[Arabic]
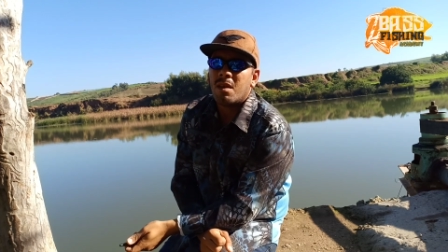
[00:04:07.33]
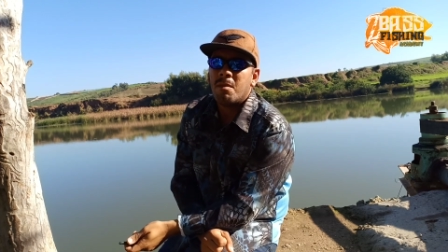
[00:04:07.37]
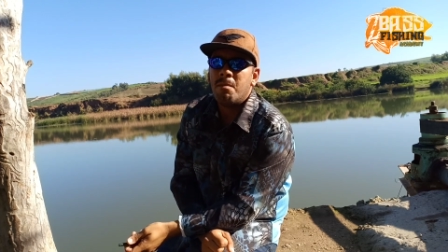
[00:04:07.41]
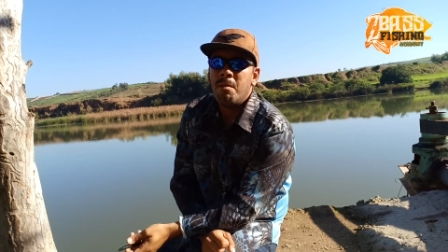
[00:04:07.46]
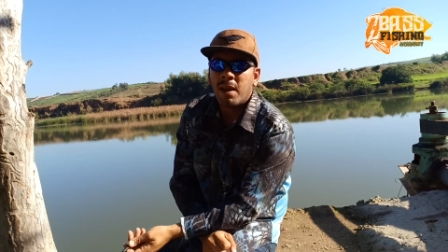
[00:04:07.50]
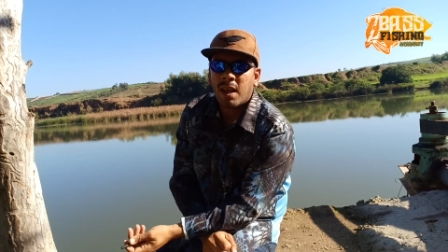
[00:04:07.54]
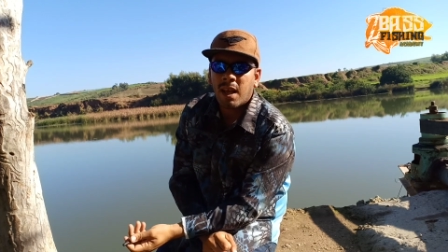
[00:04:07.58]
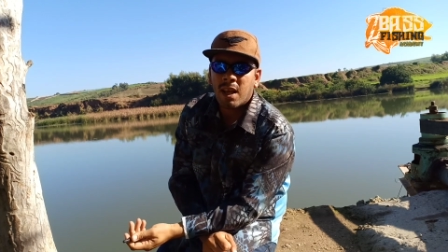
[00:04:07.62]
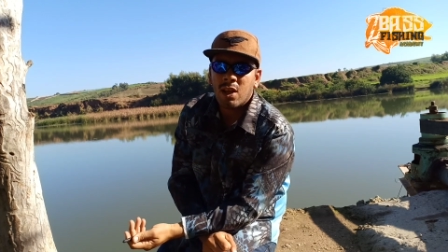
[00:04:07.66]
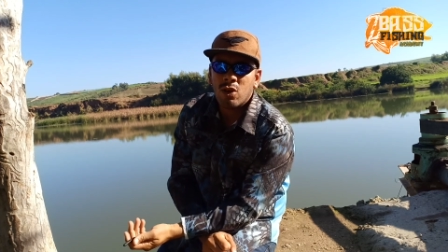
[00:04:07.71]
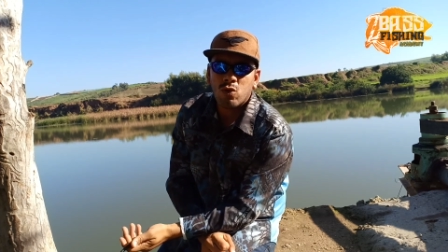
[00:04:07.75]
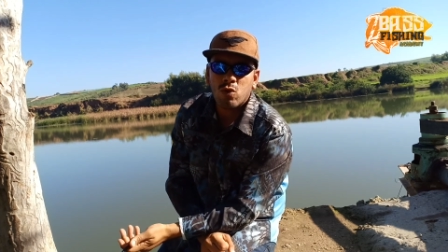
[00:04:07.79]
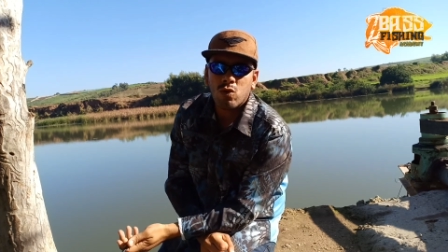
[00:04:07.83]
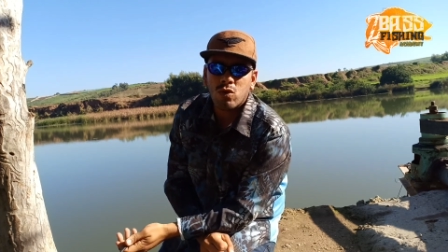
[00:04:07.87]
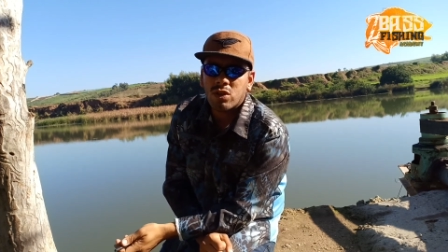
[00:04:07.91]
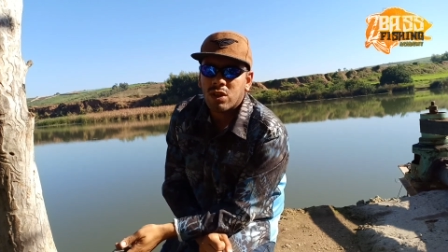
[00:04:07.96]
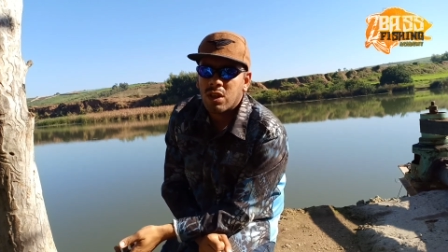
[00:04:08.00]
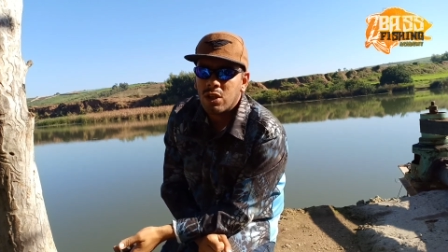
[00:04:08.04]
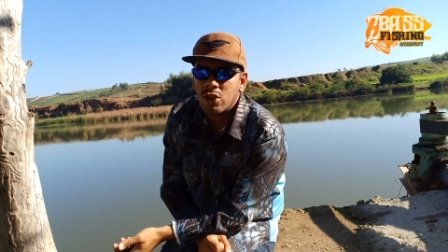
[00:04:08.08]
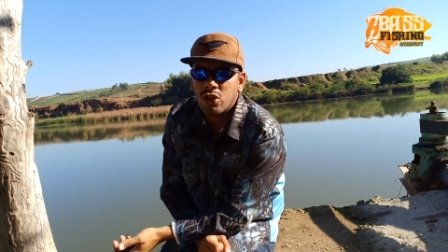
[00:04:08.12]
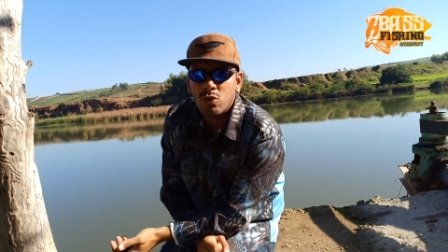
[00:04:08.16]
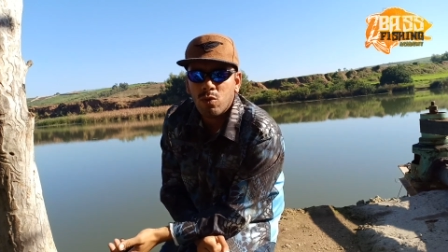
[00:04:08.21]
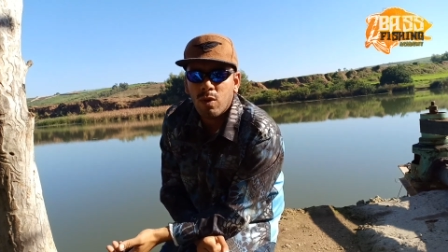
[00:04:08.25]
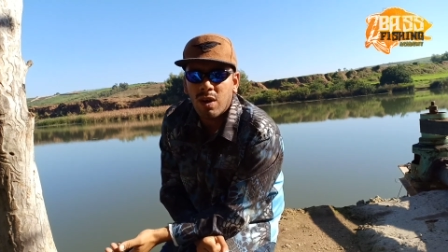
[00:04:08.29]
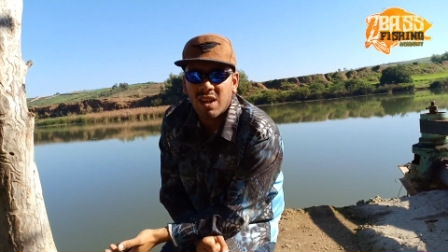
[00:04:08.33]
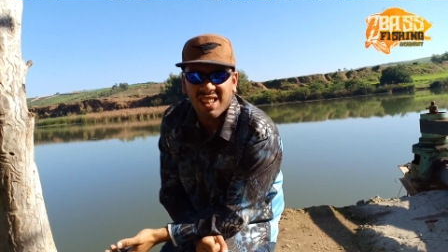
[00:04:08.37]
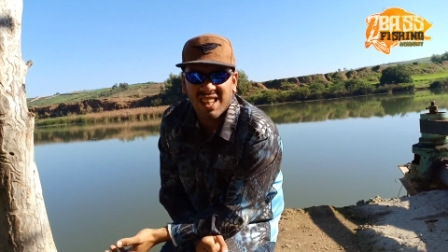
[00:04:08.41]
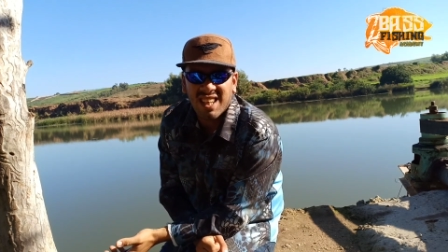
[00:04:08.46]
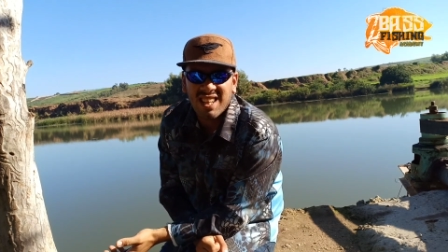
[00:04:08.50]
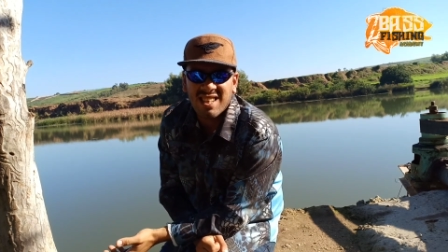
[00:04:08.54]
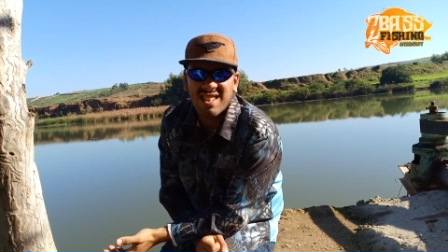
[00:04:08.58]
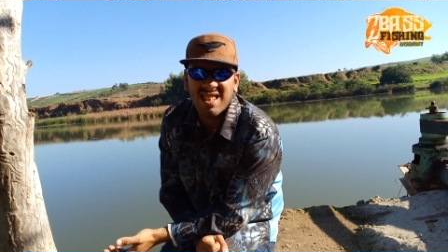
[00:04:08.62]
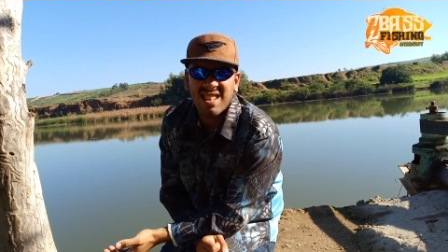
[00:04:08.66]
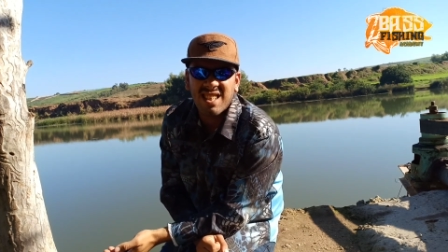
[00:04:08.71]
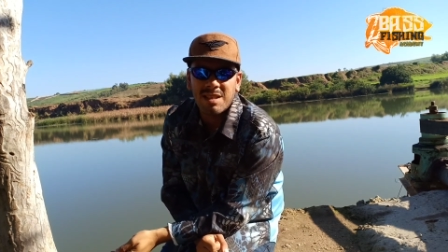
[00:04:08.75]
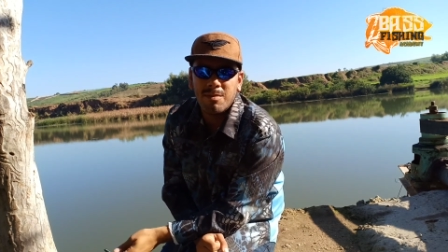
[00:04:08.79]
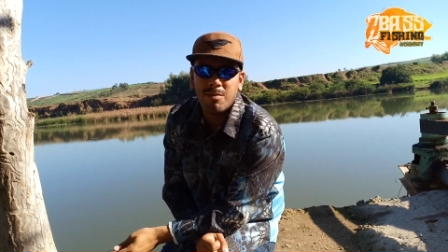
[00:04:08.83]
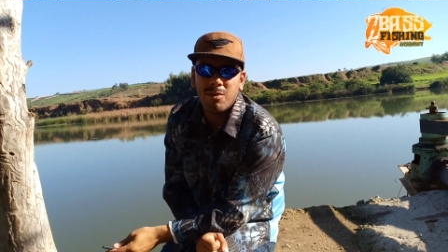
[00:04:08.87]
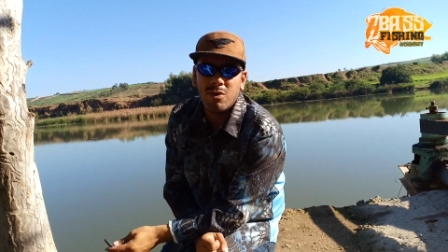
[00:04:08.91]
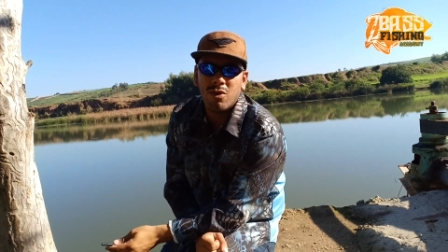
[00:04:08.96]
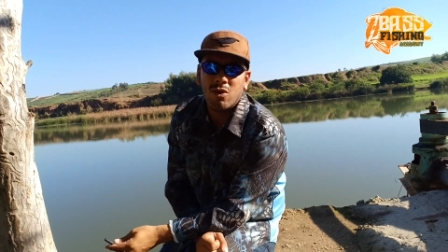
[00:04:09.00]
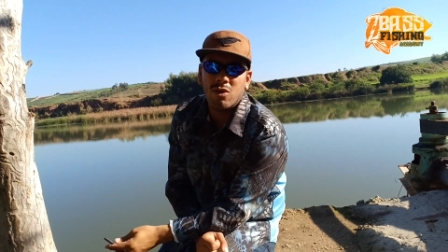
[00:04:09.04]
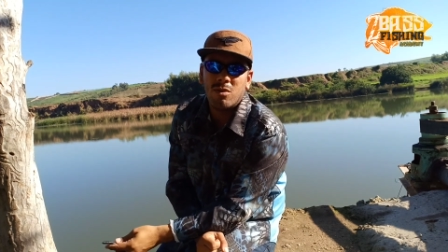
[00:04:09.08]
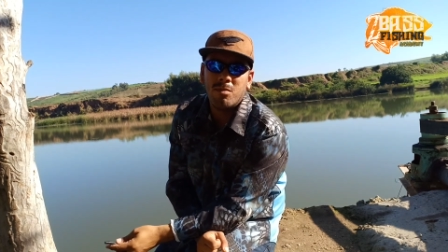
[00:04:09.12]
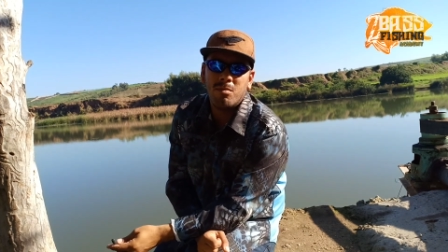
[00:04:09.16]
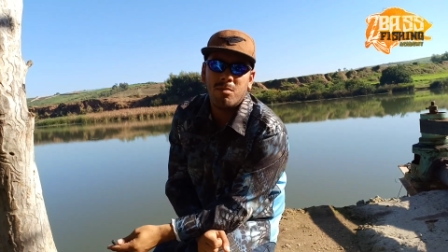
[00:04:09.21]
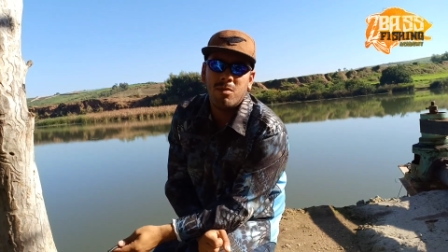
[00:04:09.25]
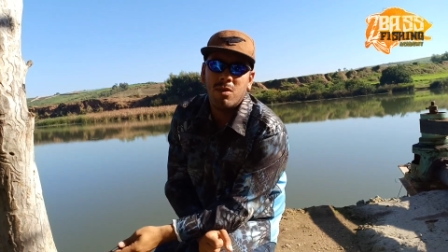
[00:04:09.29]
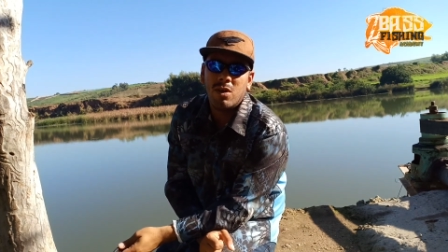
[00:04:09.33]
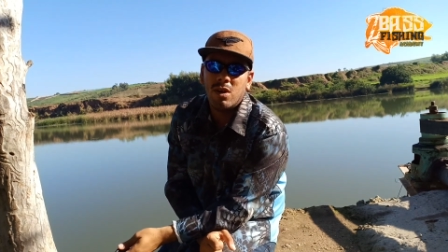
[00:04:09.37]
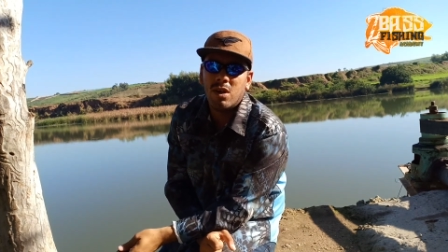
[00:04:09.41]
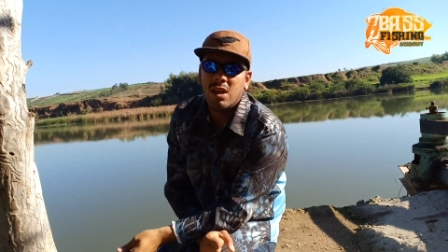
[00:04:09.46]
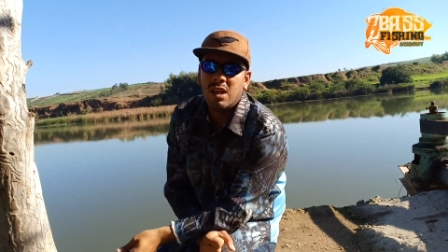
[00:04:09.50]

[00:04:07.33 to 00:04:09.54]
ما كانش حتى شي واحد كيصيد بهم